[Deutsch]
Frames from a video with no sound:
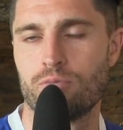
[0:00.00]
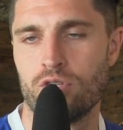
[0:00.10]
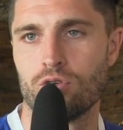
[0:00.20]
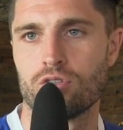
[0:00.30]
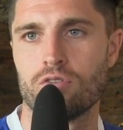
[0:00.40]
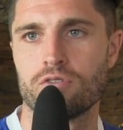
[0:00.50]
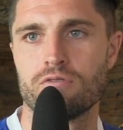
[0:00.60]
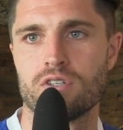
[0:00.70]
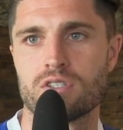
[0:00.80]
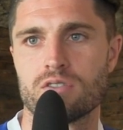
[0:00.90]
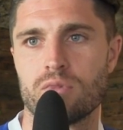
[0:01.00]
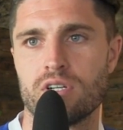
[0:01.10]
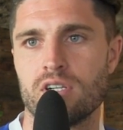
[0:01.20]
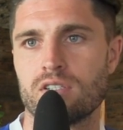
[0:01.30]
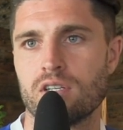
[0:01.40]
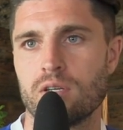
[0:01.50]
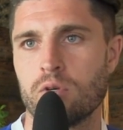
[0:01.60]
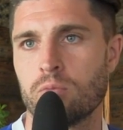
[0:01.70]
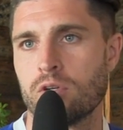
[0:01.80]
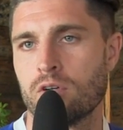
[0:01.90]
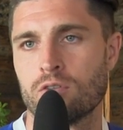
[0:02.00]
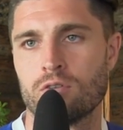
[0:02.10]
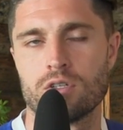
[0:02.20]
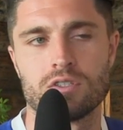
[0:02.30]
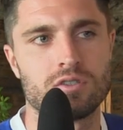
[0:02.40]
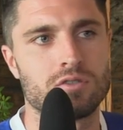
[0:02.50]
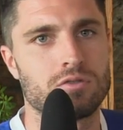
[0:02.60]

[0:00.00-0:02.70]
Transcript: bin dort aufgewachsen, meine Eltern leben immer noch dort,